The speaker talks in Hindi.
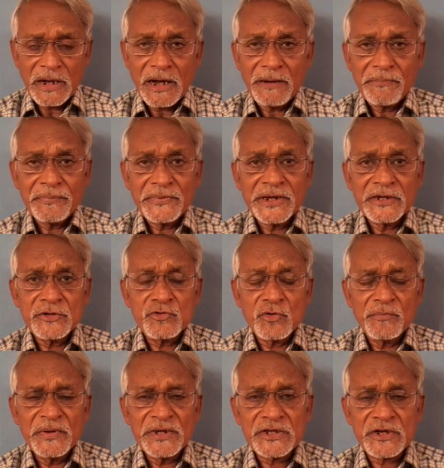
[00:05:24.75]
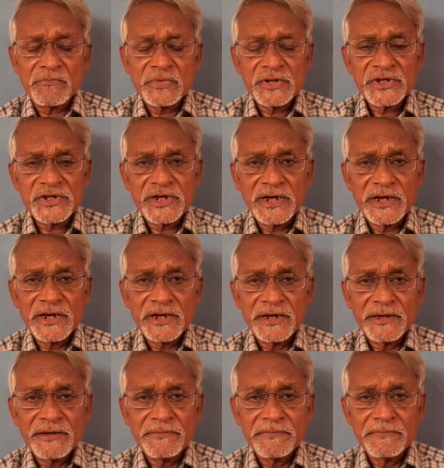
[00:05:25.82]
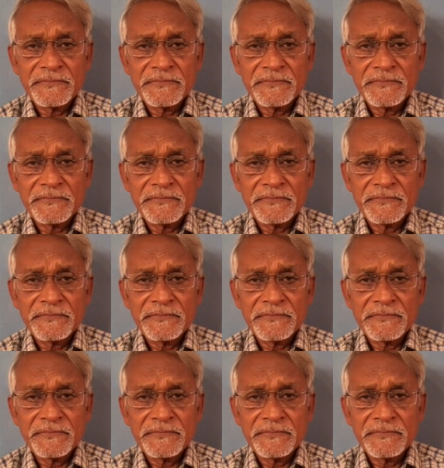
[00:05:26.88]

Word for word: आपकी जो भी समस्या है